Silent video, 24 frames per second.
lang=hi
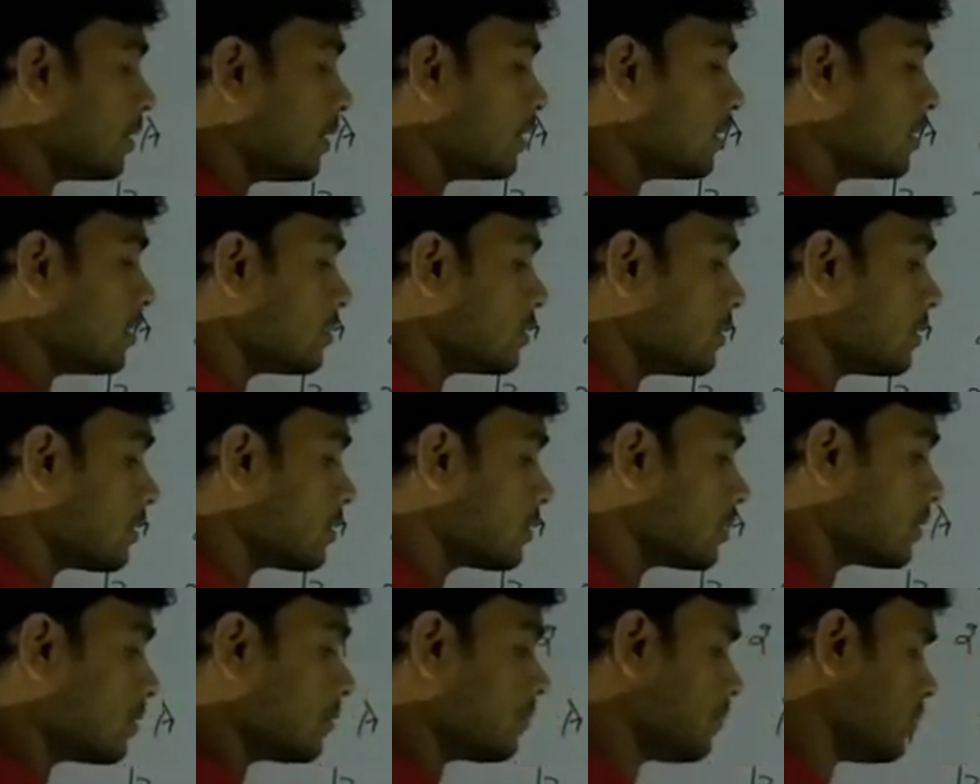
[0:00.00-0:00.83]
माइनस
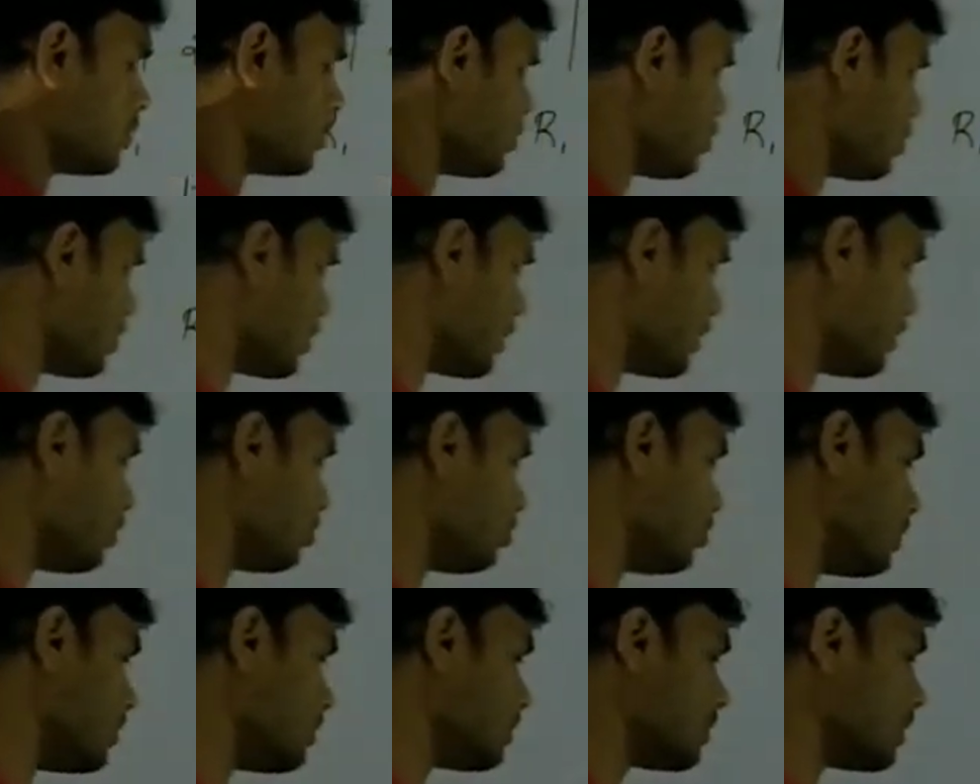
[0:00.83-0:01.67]
सिक्स सॉल्व
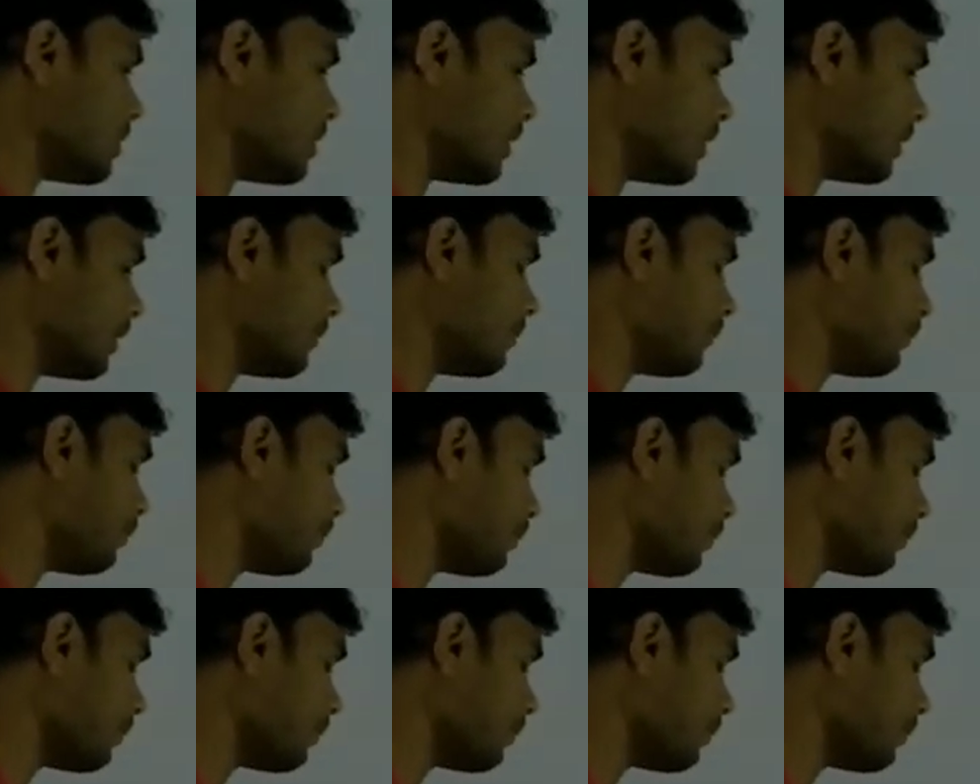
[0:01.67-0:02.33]
कर लो आंसर आ गया